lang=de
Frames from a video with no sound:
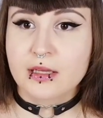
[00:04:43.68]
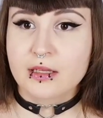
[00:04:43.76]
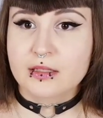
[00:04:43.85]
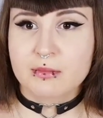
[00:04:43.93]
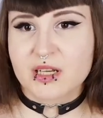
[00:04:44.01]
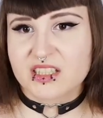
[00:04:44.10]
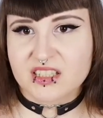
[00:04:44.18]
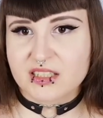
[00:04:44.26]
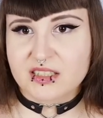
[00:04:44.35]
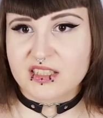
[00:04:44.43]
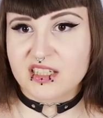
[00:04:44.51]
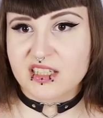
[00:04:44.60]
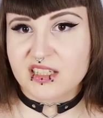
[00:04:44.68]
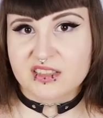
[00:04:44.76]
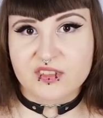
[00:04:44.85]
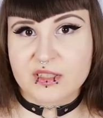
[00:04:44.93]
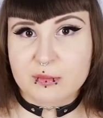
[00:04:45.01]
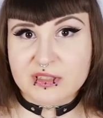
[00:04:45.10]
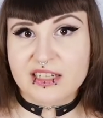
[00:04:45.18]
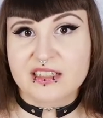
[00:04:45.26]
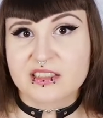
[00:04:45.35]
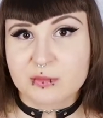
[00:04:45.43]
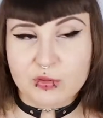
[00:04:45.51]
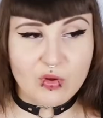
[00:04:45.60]
Mache ich eigentlich nie. Ich wickel mich
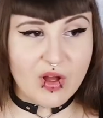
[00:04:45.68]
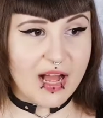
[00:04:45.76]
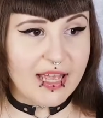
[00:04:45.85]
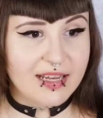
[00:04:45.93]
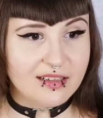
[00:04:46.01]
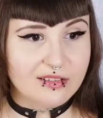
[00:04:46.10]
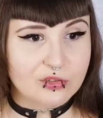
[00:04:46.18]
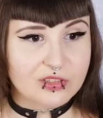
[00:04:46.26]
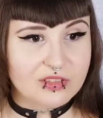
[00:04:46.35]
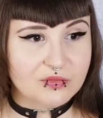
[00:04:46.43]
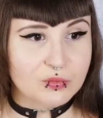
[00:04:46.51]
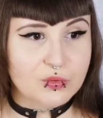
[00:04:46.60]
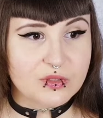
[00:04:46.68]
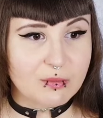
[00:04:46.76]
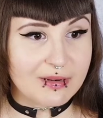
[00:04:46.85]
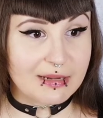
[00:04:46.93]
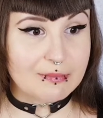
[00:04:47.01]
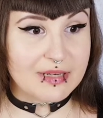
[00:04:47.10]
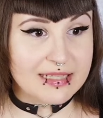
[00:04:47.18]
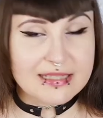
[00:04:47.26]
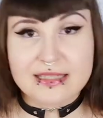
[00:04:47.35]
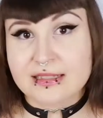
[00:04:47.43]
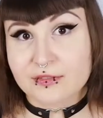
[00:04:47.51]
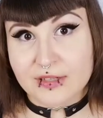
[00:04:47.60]
eigentlich immer nur ein und die Füße bleiben nass.
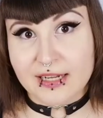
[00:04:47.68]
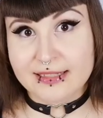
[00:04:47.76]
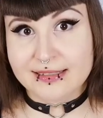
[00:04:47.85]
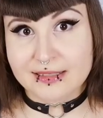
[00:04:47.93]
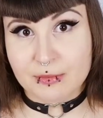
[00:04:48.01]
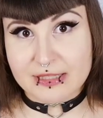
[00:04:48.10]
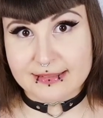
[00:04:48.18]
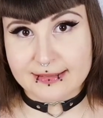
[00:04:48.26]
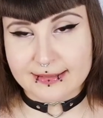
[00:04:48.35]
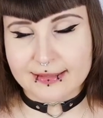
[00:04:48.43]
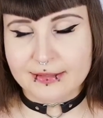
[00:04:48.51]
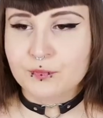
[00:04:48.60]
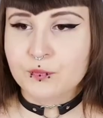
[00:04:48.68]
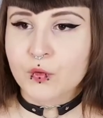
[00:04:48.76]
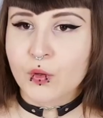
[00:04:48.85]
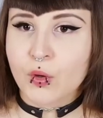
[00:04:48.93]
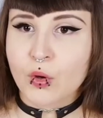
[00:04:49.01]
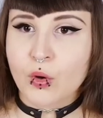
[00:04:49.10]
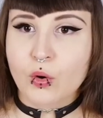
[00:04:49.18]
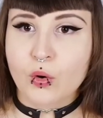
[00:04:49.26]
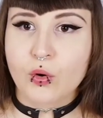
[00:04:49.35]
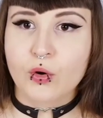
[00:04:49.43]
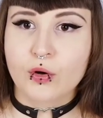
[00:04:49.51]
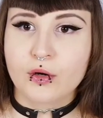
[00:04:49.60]
Das ist vielleicht nicht die beste Idee.
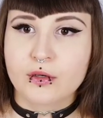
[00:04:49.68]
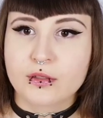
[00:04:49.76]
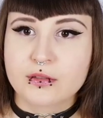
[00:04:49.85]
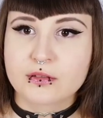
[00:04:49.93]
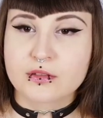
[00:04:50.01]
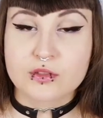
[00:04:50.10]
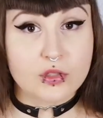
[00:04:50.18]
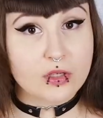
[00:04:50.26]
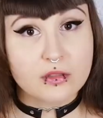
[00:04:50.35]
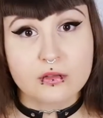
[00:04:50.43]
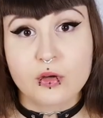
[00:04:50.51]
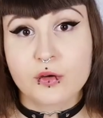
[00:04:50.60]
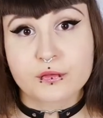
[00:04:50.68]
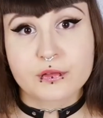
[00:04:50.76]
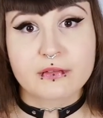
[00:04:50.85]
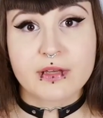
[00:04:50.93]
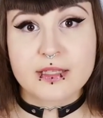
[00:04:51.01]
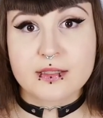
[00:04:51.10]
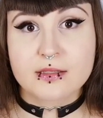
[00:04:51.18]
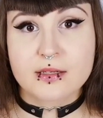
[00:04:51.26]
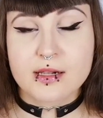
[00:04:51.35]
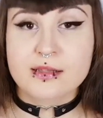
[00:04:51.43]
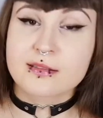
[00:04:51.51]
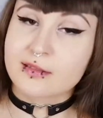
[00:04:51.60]
Und Socken öfter wechseln,
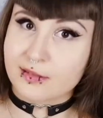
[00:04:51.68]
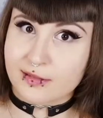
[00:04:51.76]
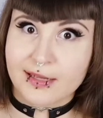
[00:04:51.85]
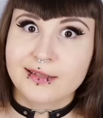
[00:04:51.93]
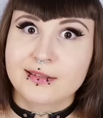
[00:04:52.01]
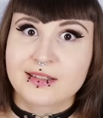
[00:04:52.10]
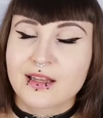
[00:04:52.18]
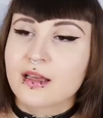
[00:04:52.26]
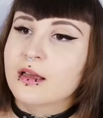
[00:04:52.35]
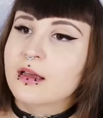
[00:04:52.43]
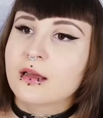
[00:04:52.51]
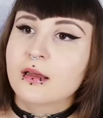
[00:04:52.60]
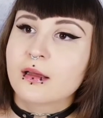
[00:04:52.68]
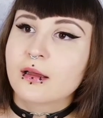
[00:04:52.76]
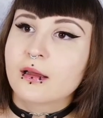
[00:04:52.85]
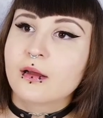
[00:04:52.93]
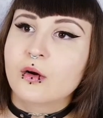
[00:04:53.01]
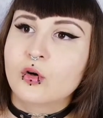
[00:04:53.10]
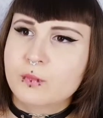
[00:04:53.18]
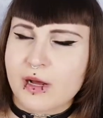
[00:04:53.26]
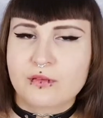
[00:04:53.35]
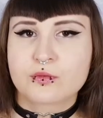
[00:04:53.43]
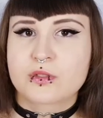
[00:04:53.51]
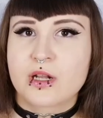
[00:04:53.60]
als ihr denkt. Und
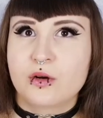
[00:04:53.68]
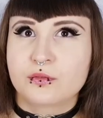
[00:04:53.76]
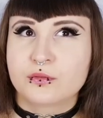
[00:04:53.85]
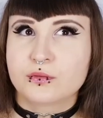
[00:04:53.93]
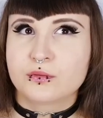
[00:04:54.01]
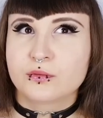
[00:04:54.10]
barfuß laufen.